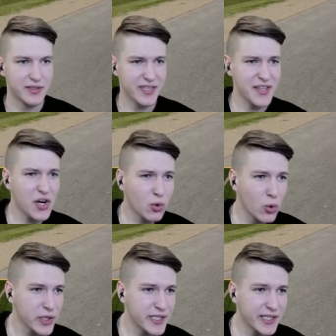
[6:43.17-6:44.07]
За
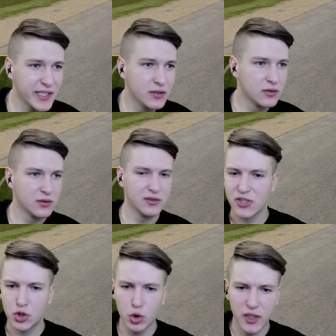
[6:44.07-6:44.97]
наркотики,
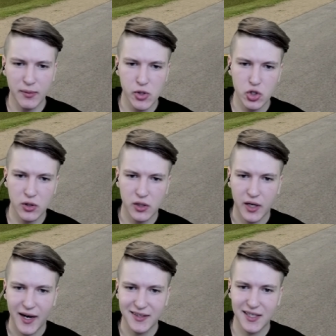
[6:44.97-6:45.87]
что там еще?
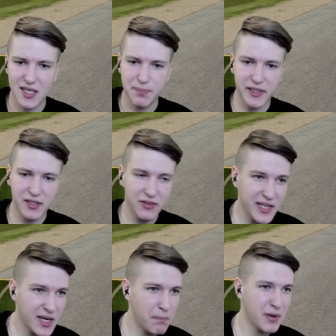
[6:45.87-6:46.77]
Отказ
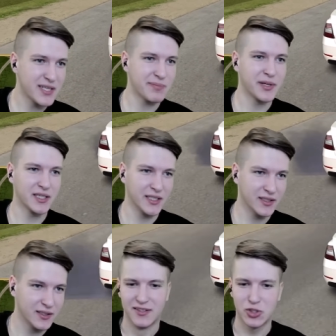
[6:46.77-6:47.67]
предъявления паспорта.